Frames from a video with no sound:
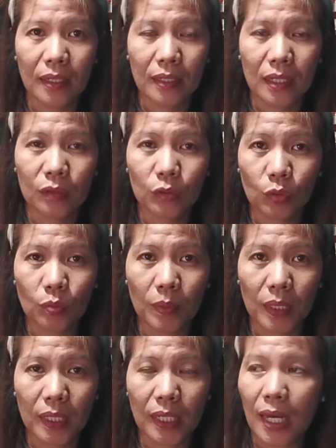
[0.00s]
ng
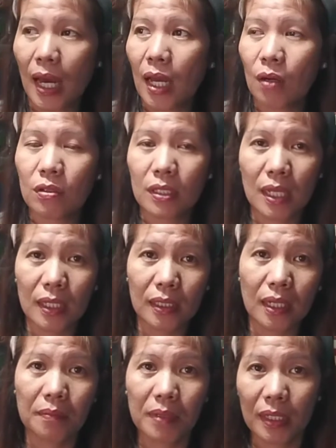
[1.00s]
tubig. Kaya halos lahat
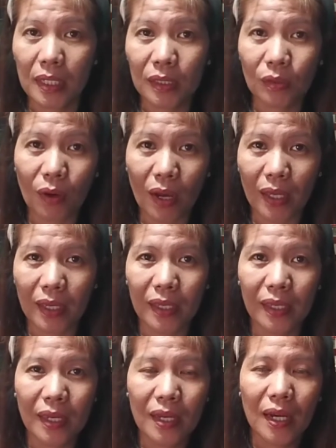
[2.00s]
kami dito ay
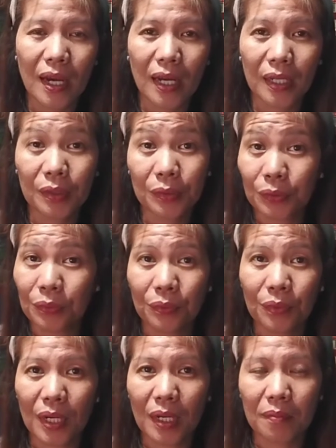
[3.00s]
ano,
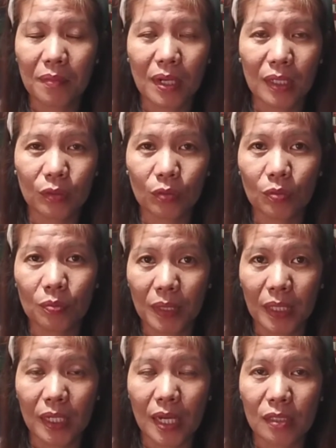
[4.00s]
walang mga
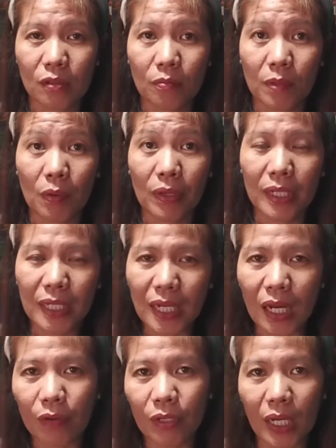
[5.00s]
tubig as of now. Hindi
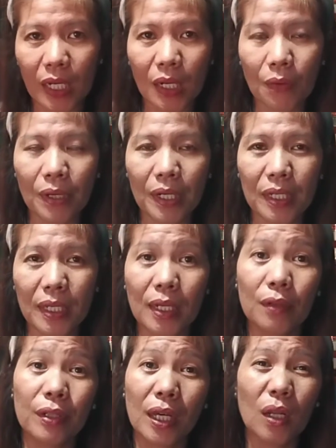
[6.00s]
nga ako nakagawa ng
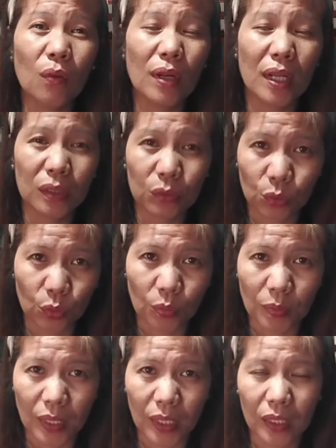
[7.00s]
yelo dahil walang
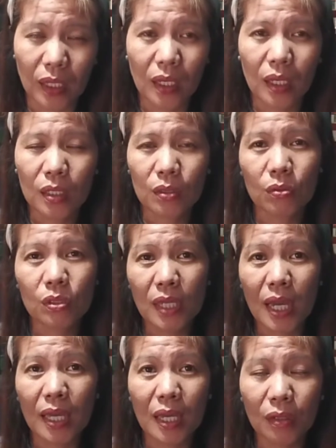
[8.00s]
tubig. So
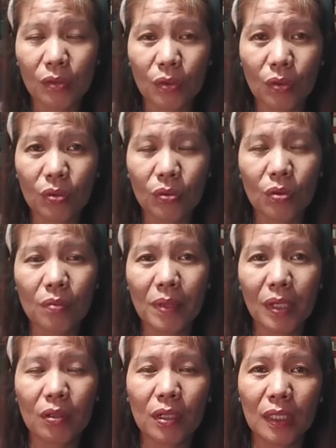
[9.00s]
sayang no, kung
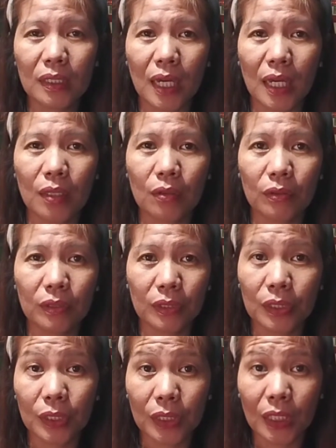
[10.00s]
meron lang tayong
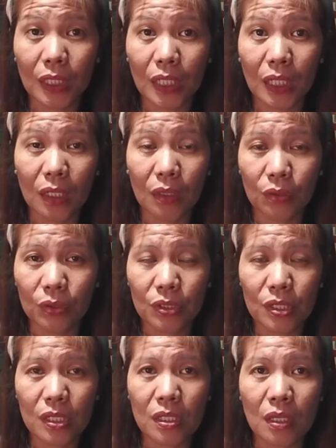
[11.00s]
30 na
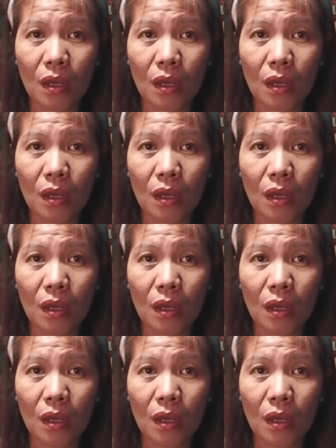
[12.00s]
galons,